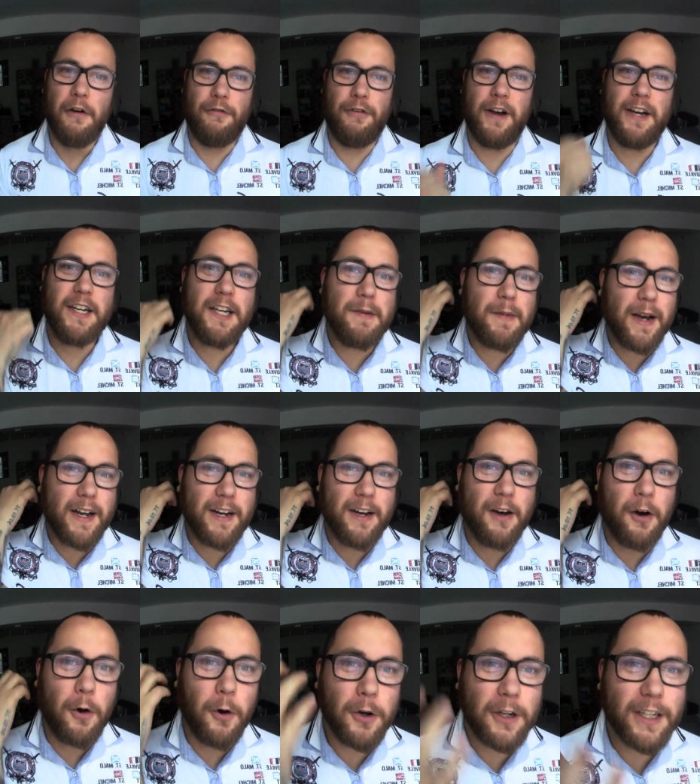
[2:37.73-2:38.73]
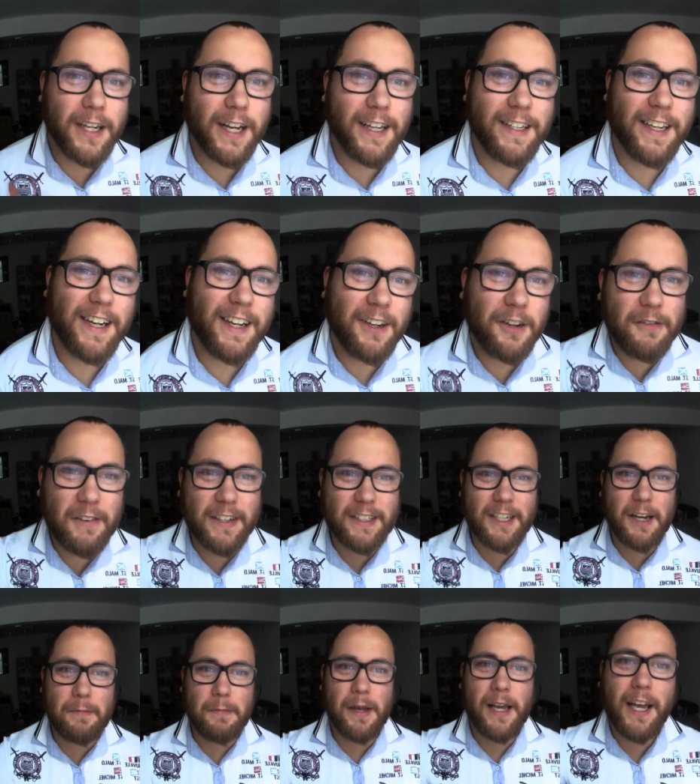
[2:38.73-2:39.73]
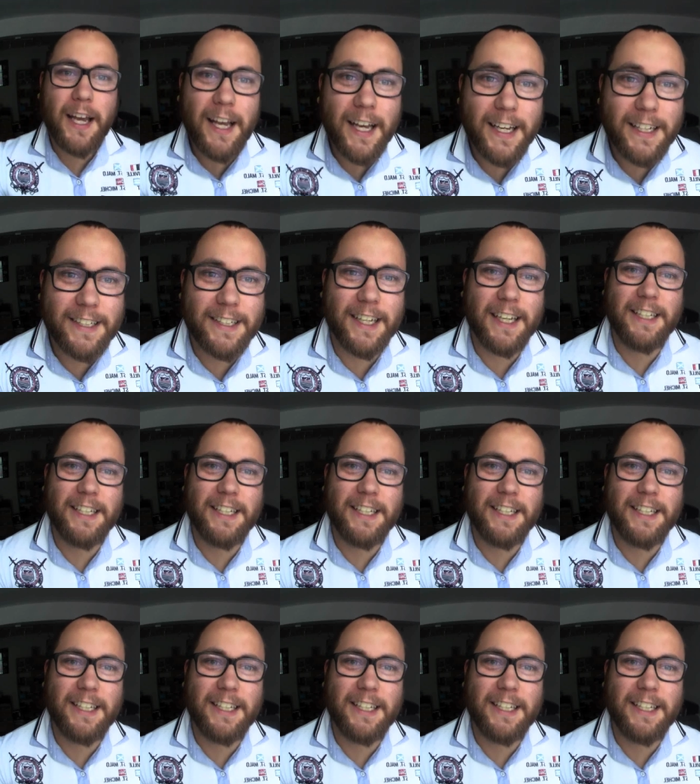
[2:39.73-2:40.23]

fange ihm ein 100er und was habe ich?